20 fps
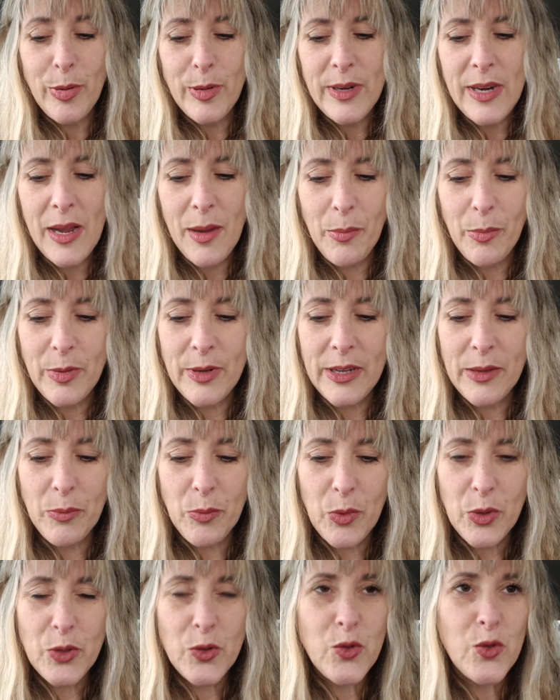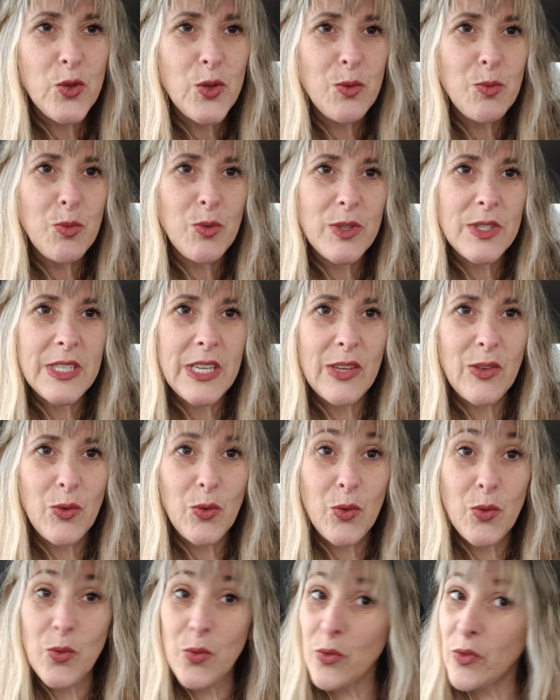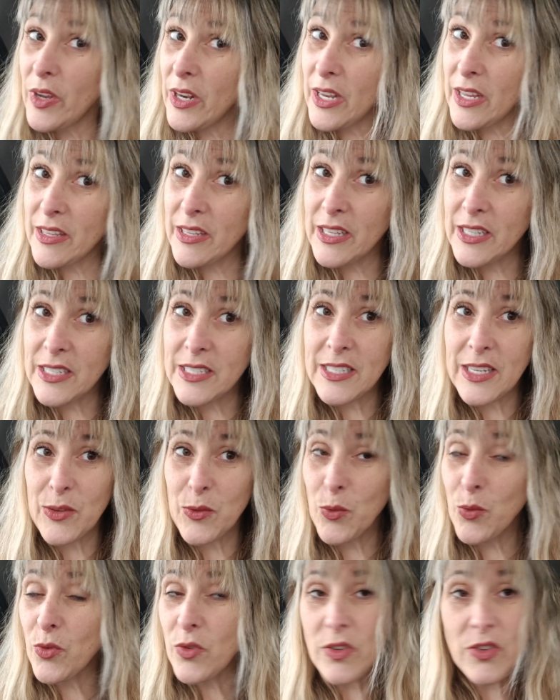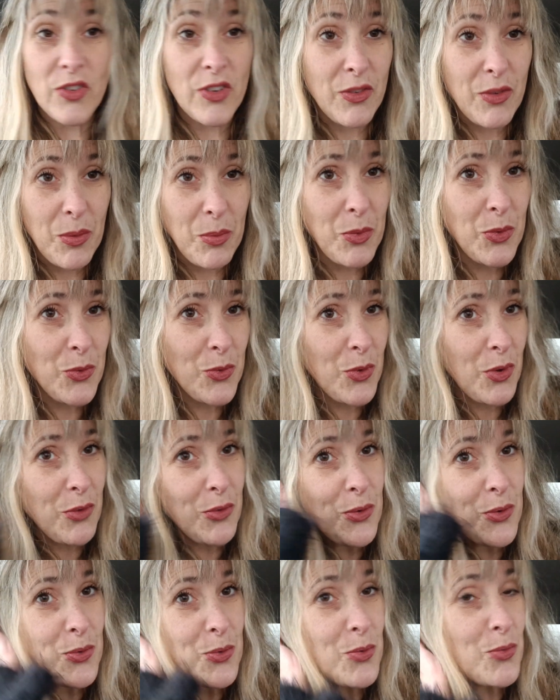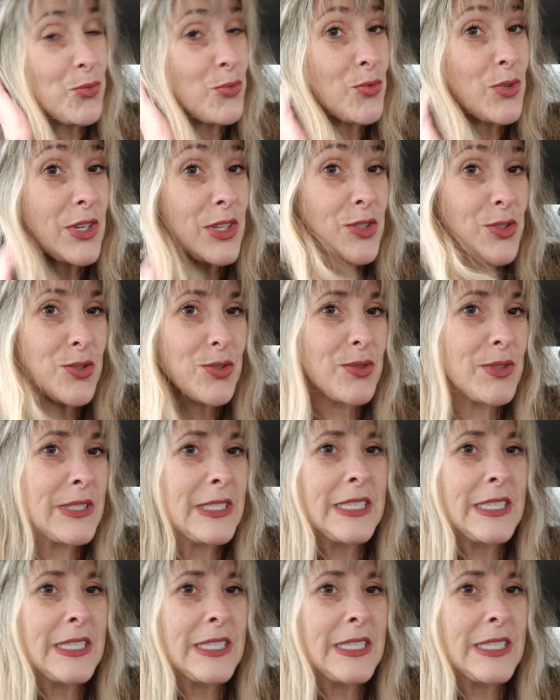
plein plein de bonnes choses pour cette nouvelle année qui s'annonce. J'ai vraiment une coiffure de fou là, je,